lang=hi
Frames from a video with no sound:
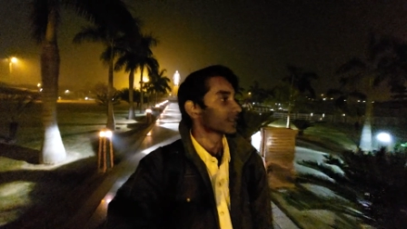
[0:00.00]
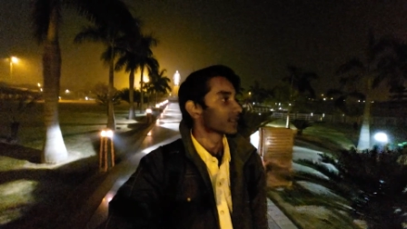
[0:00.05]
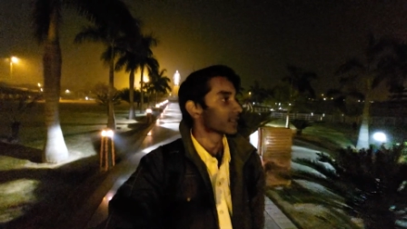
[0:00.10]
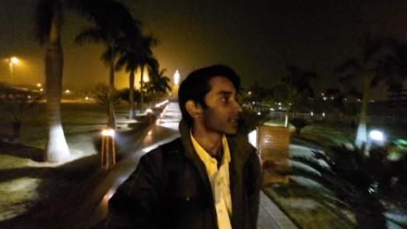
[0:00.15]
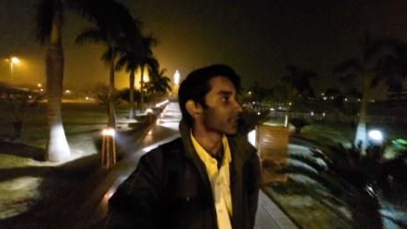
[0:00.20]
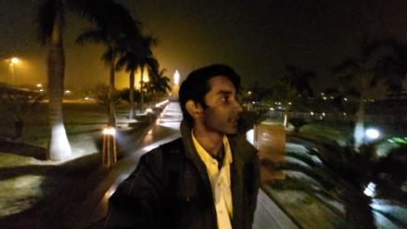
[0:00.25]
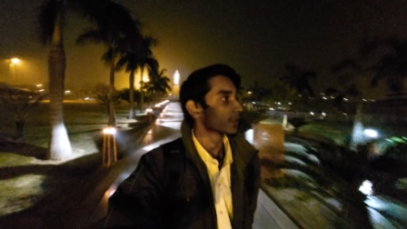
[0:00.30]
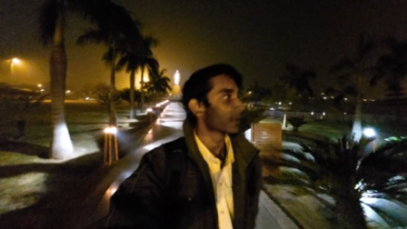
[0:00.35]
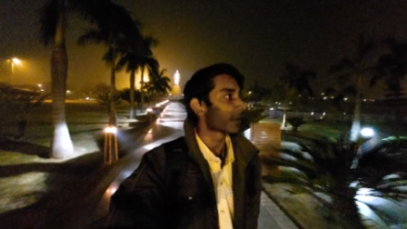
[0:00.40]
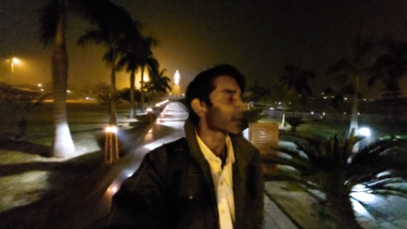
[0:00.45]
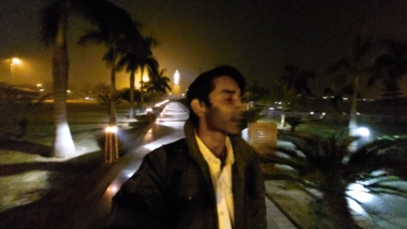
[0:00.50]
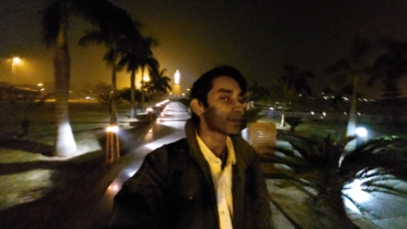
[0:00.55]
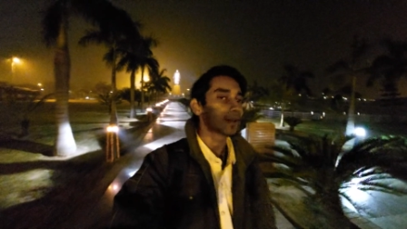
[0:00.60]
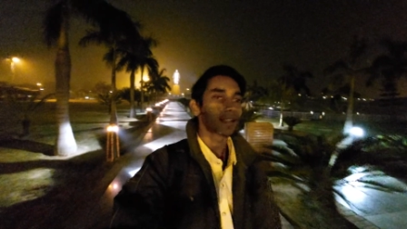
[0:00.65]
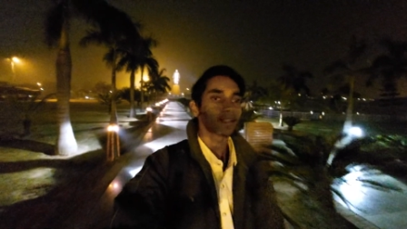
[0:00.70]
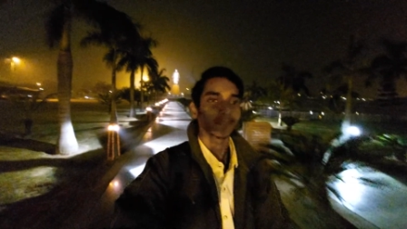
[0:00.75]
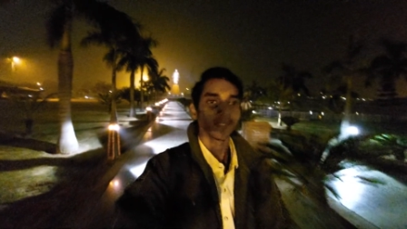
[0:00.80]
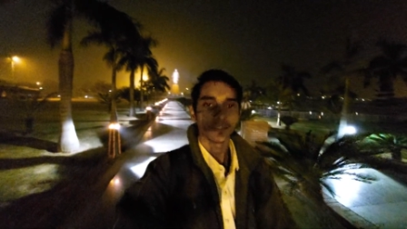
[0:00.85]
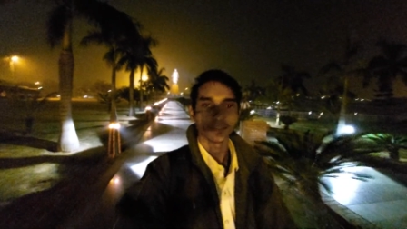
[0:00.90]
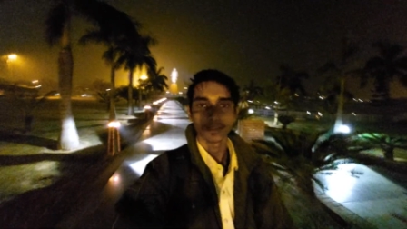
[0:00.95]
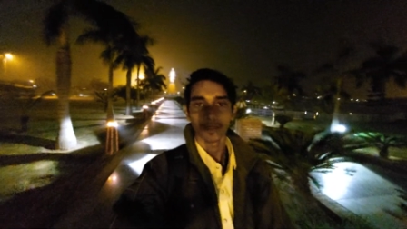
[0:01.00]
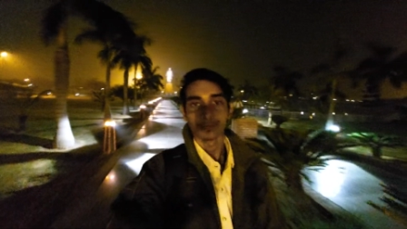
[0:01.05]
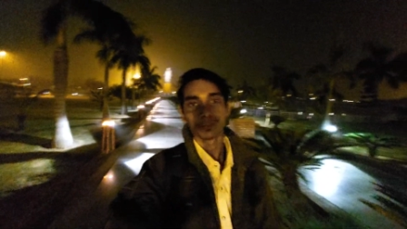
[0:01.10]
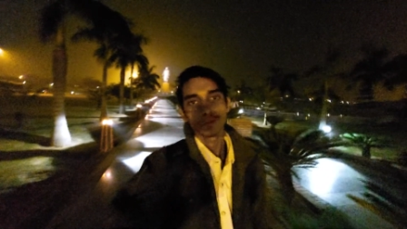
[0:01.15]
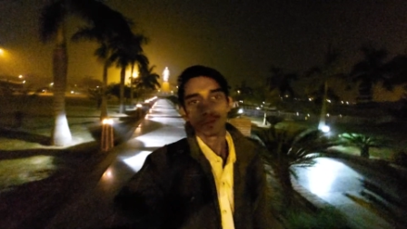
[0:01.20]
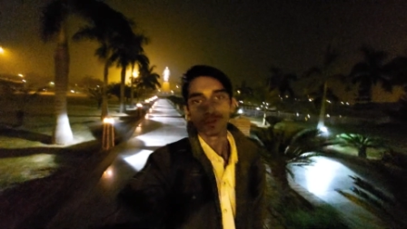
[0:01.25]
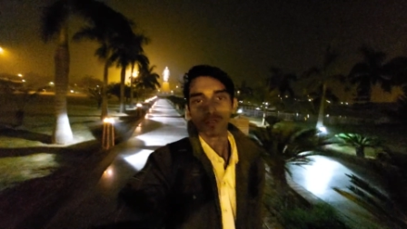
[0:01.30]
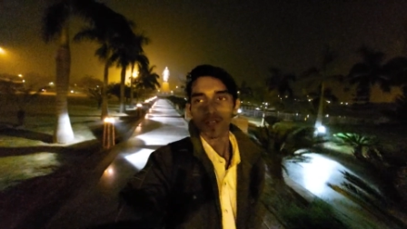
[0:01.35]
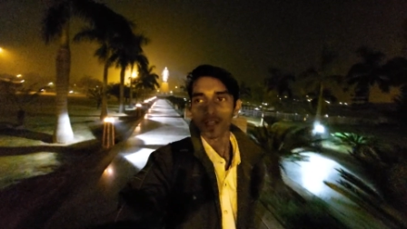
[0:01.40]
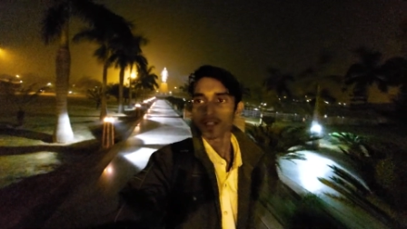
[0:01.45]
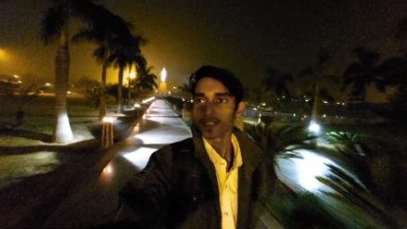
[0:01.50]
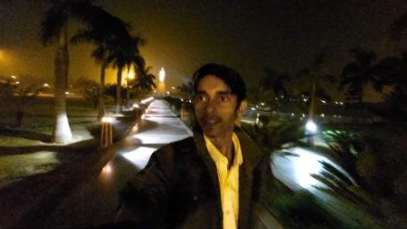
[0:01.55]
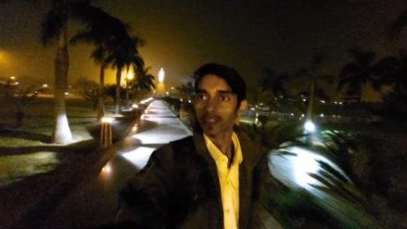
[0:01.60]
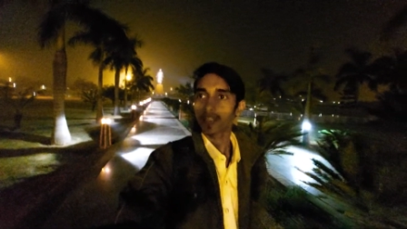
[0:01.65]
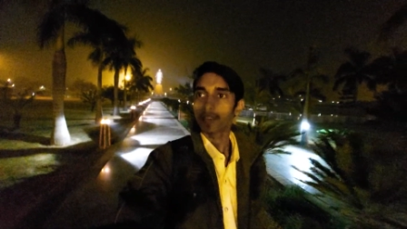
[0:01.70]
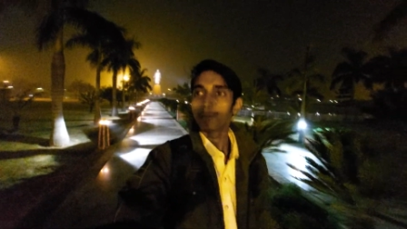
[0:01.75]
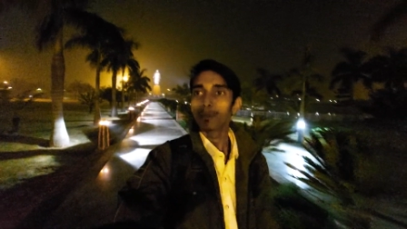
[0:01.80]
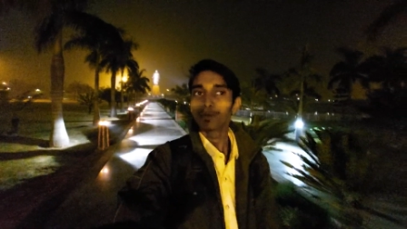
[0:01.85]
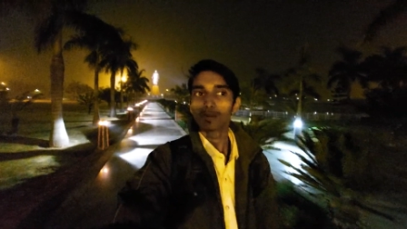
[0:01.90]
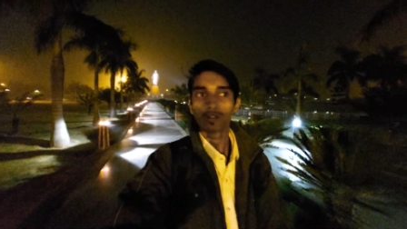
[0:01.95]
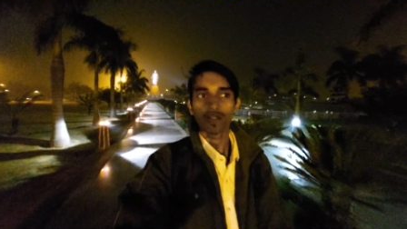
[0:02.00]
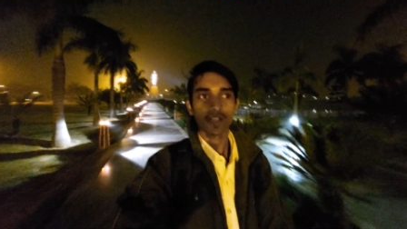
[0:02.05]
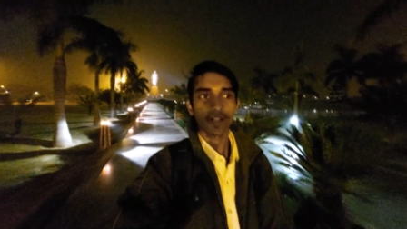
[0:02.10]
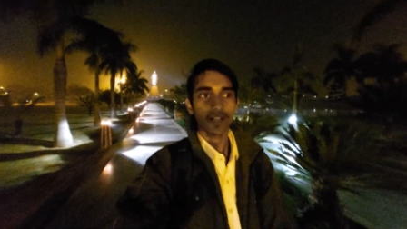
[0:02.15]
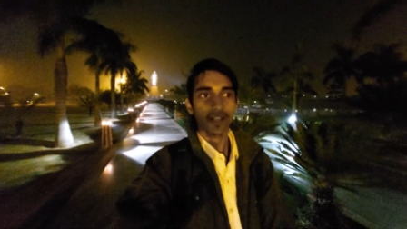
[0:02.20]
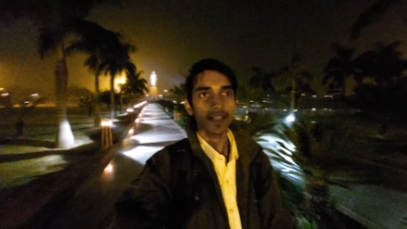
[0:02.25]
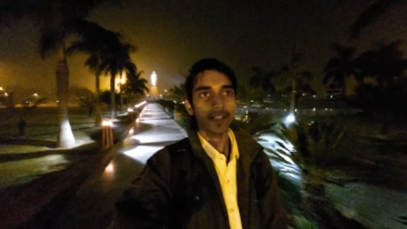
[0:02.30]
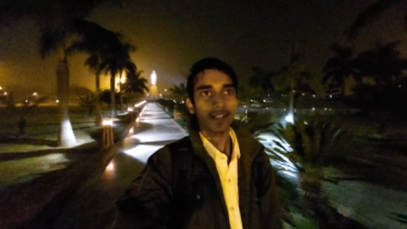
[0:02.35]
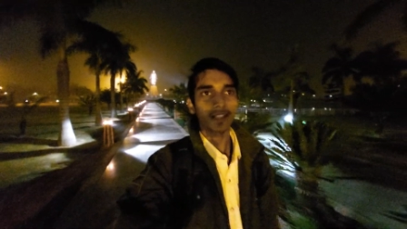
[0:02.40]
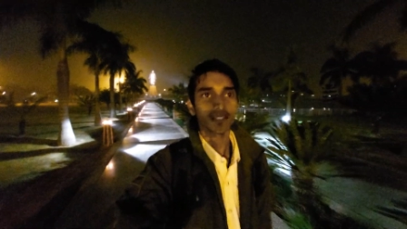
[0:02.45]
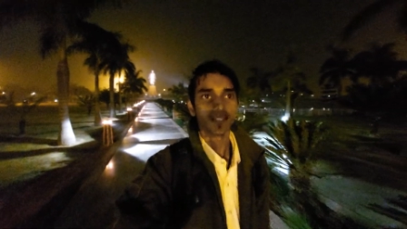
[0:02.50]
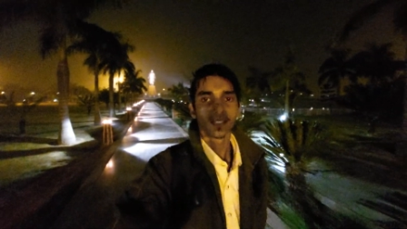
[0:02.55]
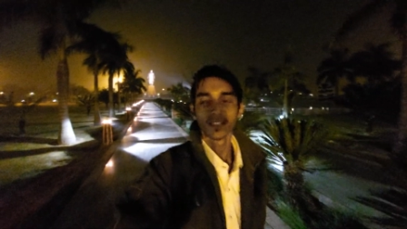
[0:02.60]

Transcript: सीटी मार मार के सबको जाने के लिए बोल रहे हैं